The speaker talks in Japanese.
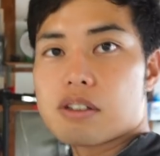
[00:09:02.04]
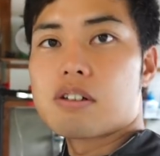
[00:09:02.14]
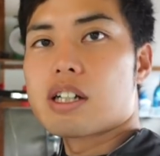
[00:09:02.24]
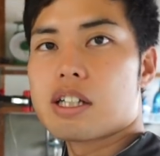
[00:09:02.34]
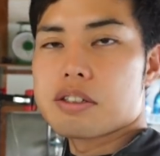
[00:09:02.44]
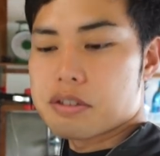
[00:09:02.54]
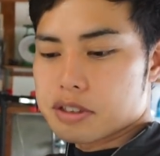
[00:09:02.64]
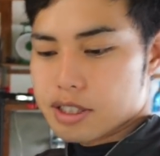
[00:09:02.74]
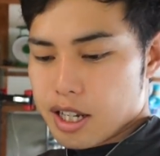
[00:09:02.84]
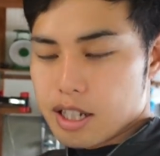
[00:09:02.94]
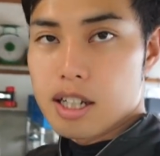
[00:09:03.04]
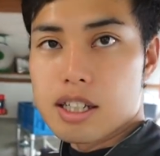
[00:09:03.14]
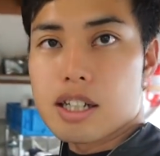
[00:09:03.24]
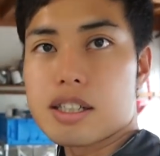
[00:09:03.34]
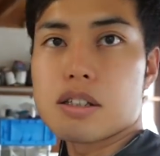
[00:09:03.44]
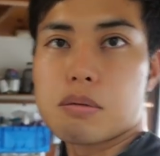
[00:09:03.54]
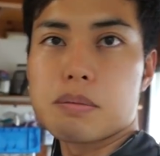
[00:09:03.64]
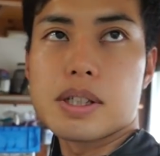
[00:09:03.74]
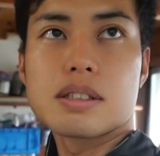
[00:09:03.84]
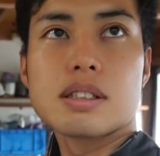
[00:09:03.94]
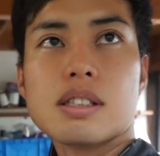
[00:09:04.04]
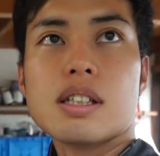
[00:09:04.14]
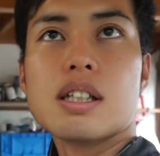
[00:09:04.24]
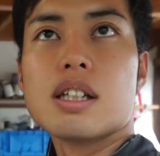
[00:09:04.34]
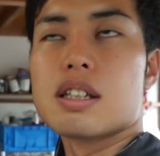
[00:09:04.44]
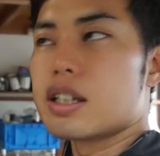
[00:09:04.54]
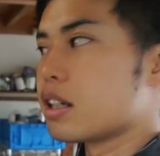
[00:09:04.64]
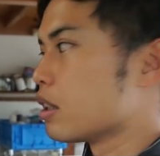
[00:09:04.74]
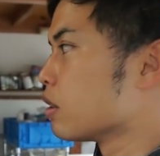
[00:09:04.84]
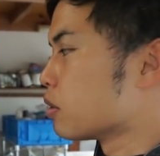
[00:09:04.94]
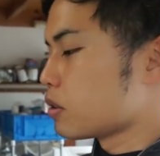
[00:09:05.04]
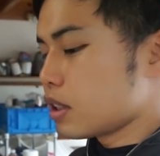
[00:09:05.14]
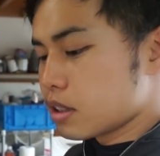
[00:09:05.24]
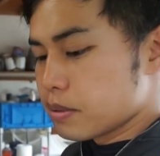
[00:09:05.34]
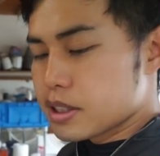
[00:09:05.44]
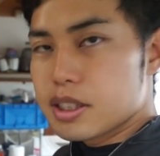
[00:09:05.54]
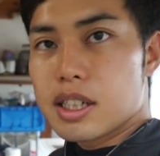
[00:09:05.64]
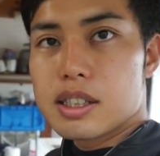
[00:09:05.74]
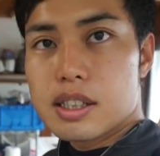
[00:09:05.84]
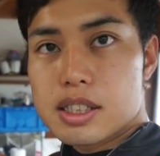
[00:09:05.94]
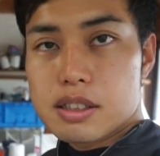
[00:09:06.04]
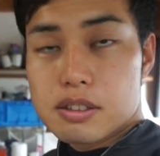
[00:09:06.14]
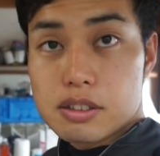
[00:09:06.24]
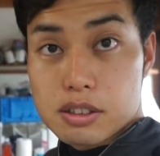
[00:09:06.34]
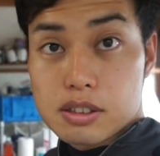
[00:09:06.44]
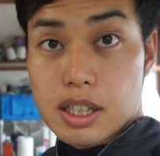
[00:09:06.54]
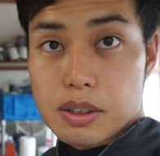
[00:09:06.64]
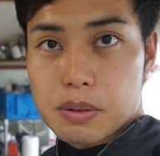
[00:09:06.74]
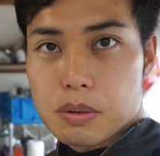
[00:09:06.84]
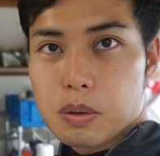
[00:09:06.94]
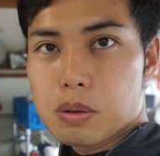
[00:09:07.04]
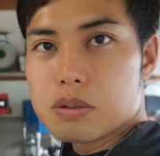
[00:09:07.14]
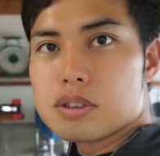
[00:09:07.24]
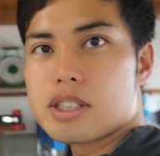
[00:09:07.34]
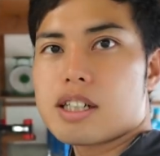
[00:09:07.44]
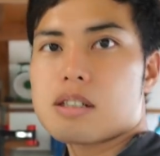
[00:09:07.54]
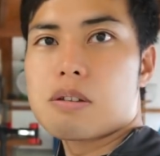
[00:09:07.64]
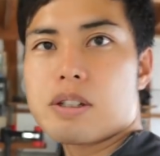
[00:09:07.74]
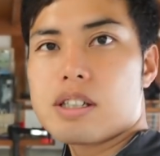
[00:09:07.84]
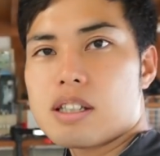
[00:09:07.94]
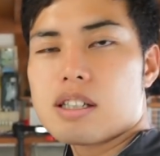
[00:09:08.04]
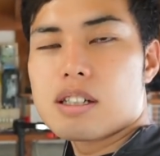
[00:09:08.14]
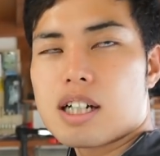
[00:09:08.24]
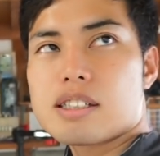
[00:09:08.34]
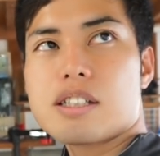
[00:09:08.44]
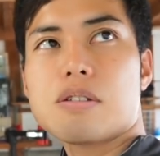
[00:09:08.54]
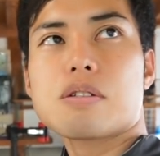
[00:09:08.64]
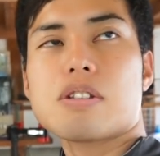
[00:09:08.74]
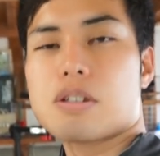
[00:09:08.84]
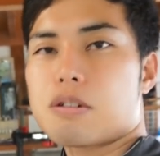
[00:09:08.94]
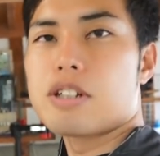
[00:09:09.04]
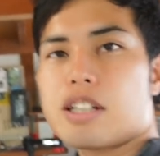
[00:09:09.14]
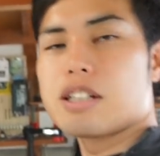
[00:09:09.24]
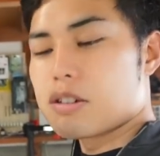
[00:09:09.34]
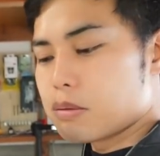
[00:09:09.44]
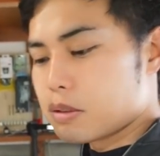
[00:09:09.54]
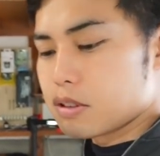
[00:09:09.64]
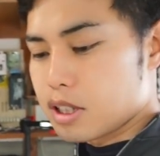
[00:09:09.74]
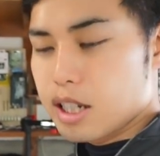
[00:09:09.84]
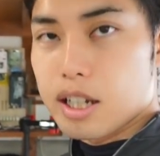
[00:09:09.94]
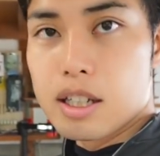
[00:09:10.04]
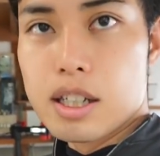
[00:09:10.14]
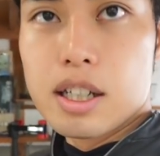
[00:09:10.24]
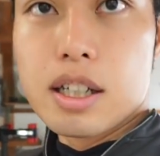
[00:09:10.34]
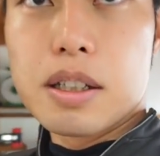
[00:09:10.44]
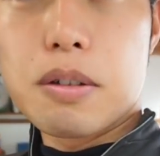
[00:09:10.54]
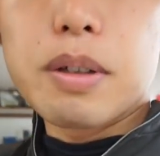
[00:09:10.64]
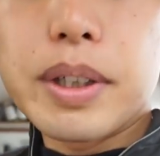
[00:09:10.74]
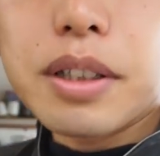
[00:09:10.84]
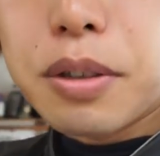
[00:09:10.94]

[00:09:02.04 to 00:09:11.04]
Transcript: で動画編集してやりたいと思いますでおそらく間違いなしくあの音声が取れ風の音で取れないと思うんででこれまた